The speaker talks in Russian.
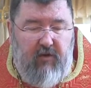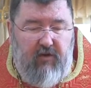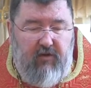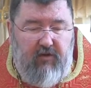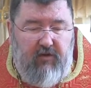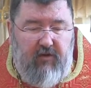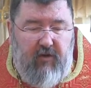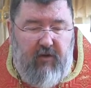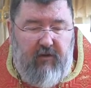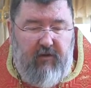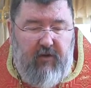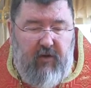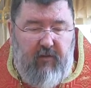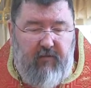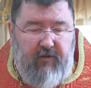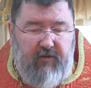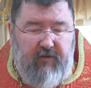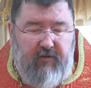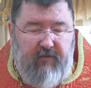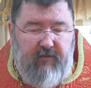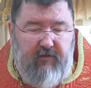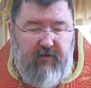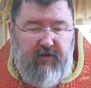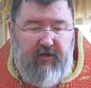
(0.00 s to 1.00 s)
что она
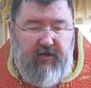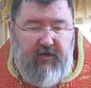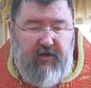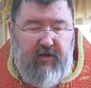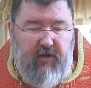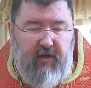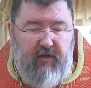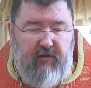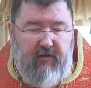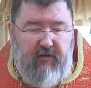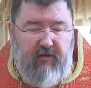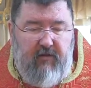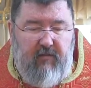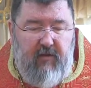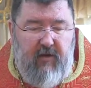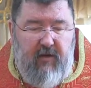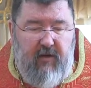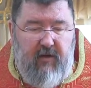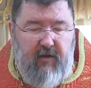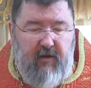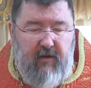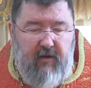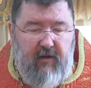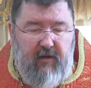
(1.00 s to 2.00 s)
посвящает
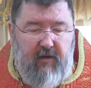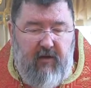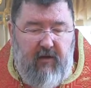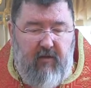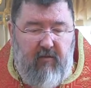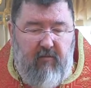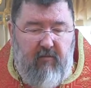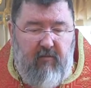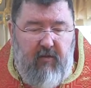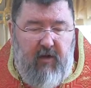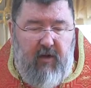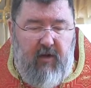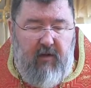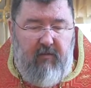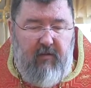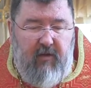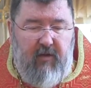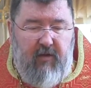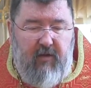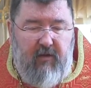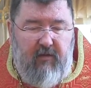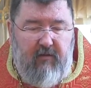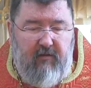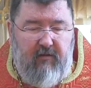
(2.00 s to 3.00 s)
себя
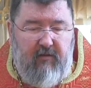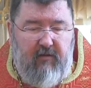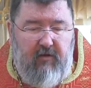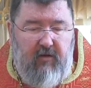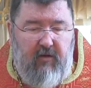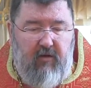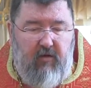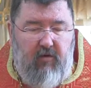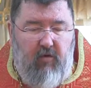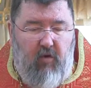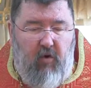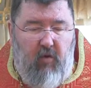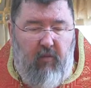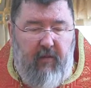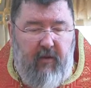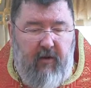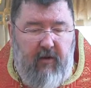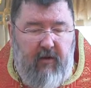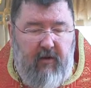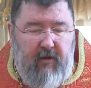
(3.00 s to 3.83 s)
борьбе с грехом.